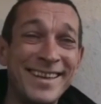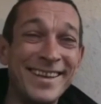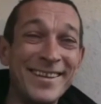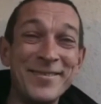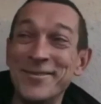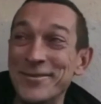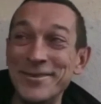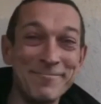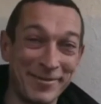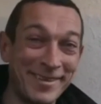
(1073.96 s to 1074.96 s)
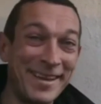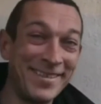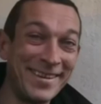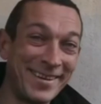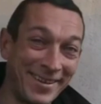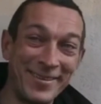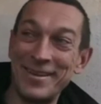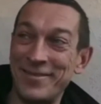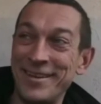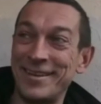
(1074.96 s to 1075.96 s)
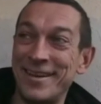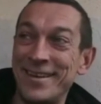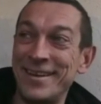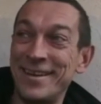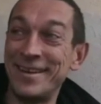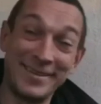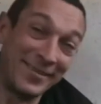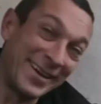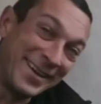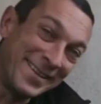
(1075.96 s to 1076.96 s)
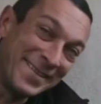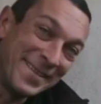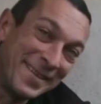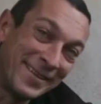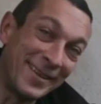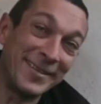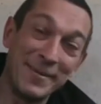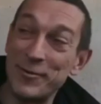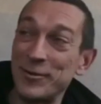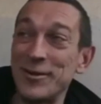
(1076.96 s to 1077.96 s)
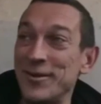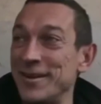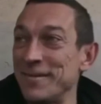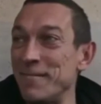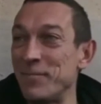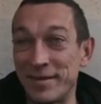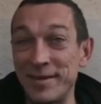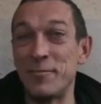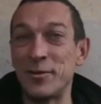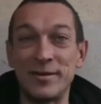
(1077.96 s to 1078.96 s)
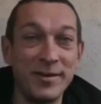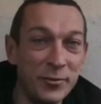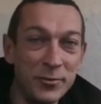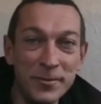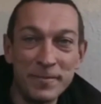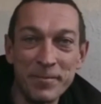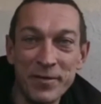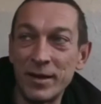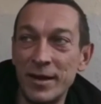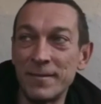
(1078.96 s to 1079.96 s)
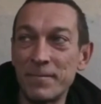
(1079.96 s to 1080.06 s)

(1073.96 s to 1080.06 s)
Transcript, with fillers: une douche pour se laver quand on a fini le travail. C'est vrai, hein. Ça, c'est important. Hein. C'est important. C'est tout. Voilà.